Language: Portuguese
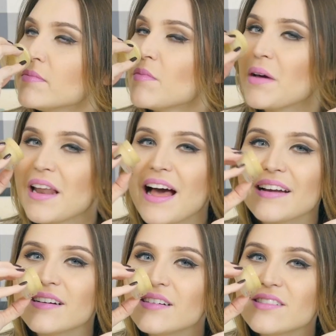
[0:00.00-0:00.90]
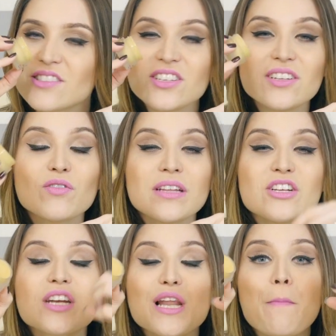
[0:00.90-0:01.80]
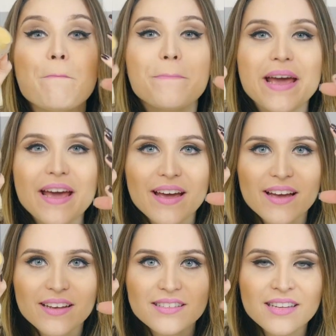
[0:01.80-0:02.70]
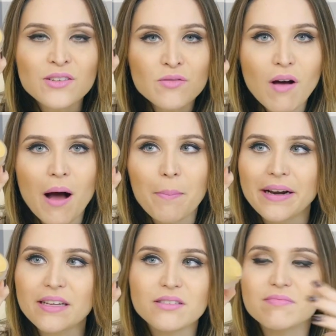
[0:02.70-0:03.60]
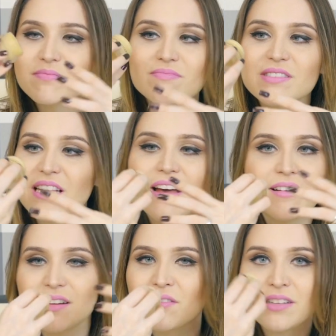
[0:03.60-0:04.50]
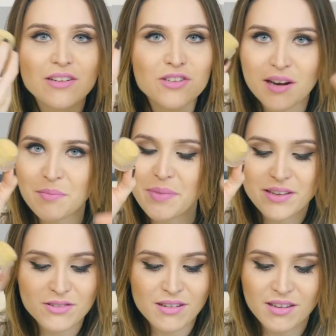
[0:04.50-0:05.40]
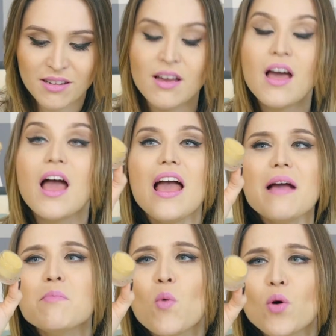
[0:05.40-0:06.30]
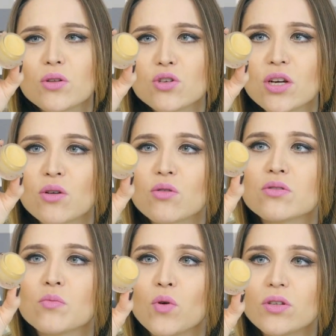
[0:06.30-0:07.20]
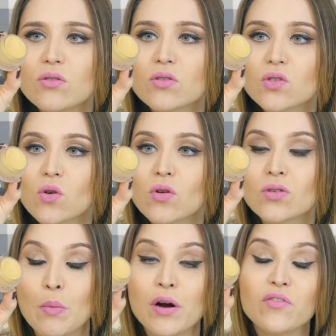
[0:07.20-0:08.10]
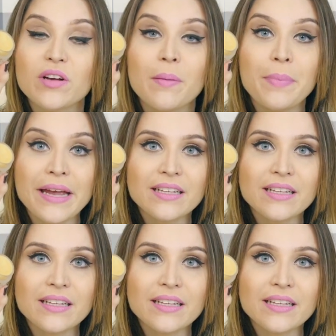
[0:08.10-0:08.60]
Uma laranja. Gente, dá vontade de lamber. Sem zoar, parece. Sério, dá vontade de lamber isso daqui. É muito cheiroso, muito gostoso. A boca fica bem